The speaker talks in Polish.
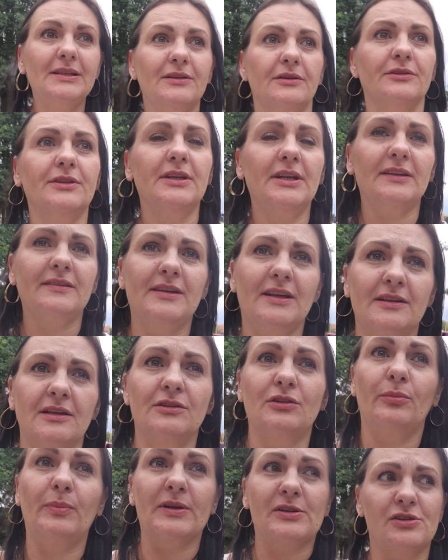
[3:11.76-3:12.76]
No, teraz jadę
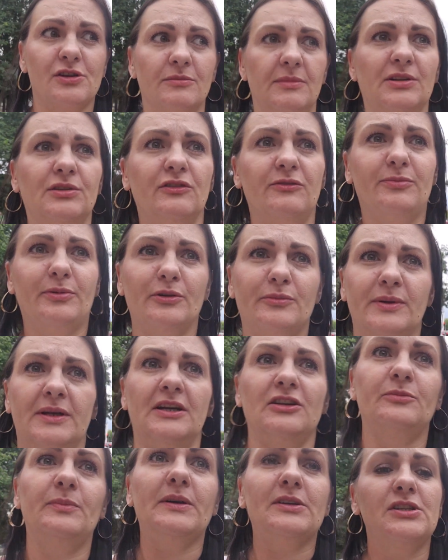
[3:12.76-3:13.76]
do paczkomatów
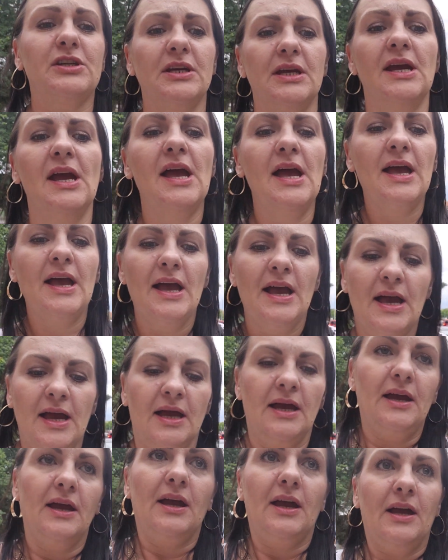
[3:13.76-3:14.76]
podbierać paczki,
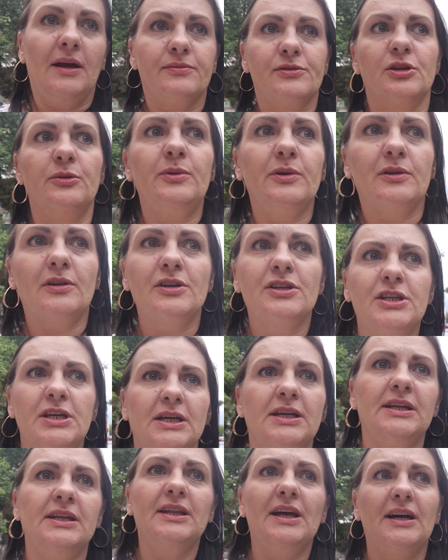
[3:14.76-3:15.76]
przebiorę się
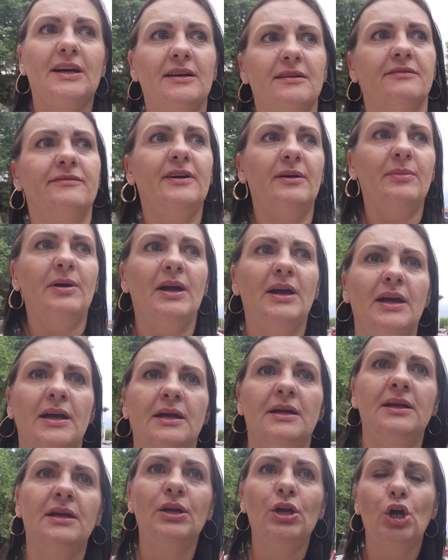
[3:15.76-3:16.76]
i nagram Wam
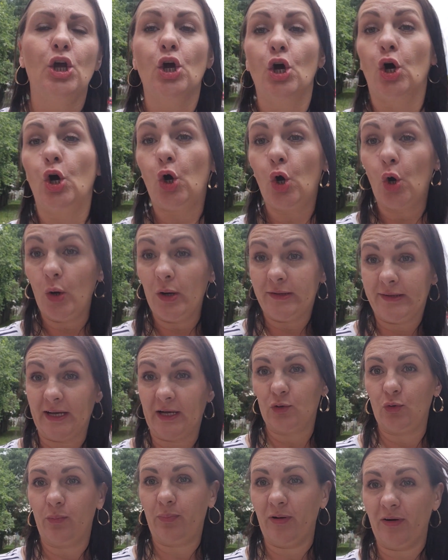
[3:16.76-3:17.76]
hol
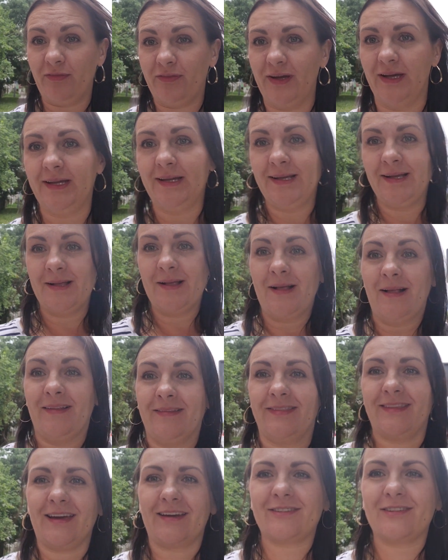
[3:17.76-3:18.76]
zakupowy.
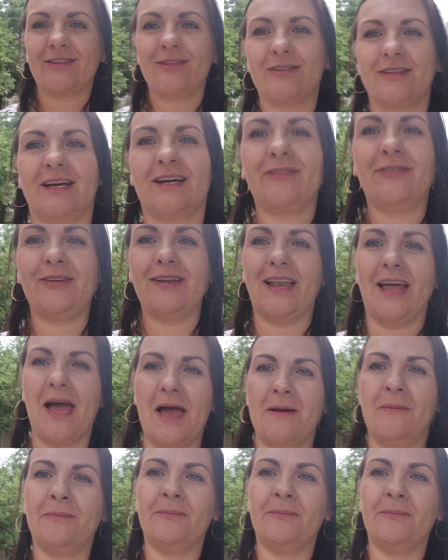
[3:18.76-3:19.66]
Także do za chwilę.